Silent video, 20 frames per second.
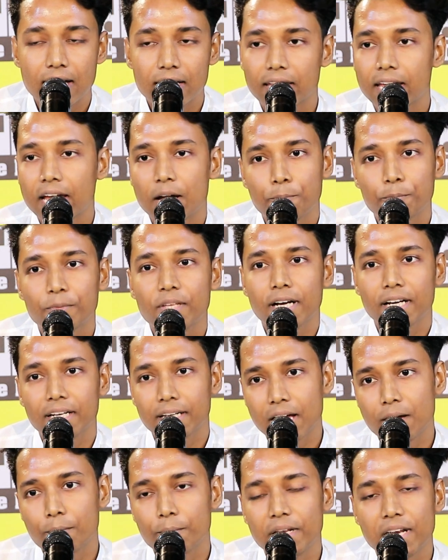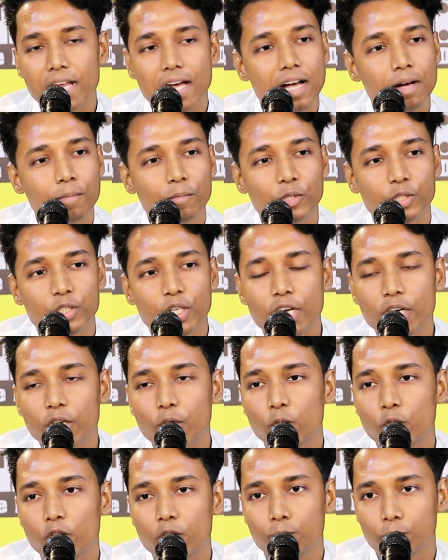कि अब तक ना मिला मुझे
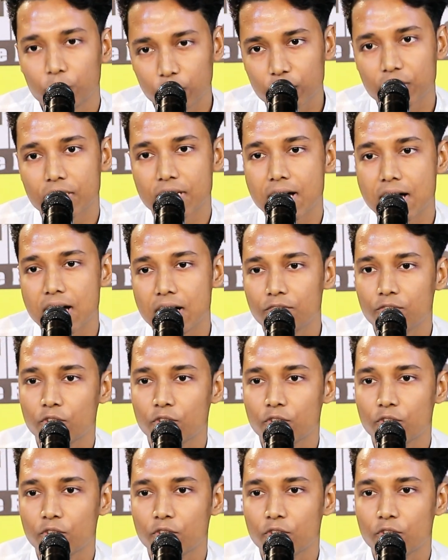कोई मुझसा